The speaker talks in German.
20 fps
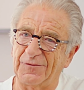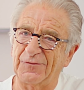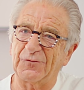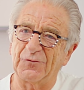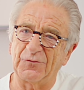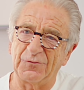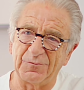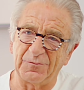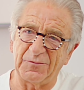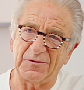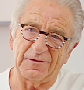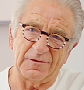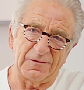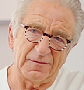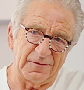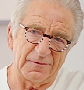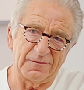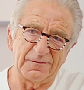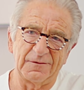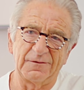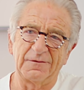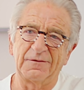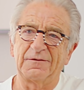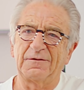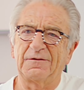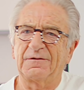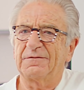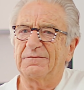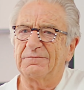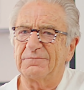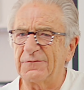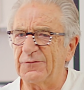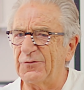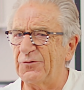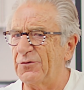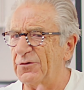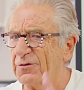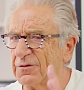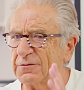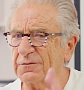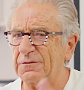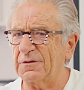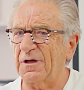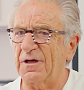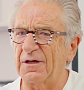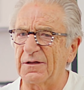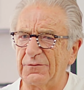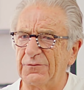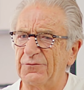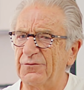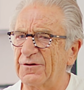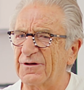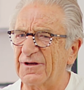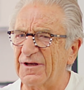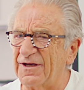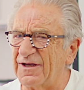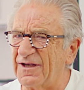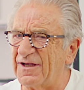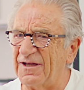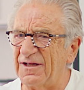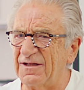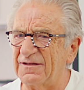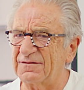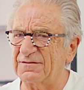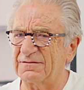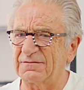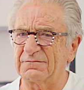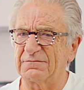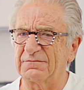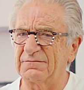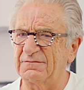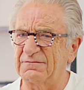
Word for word: so ein bisschen Hören, ja, Hörgerät, äh,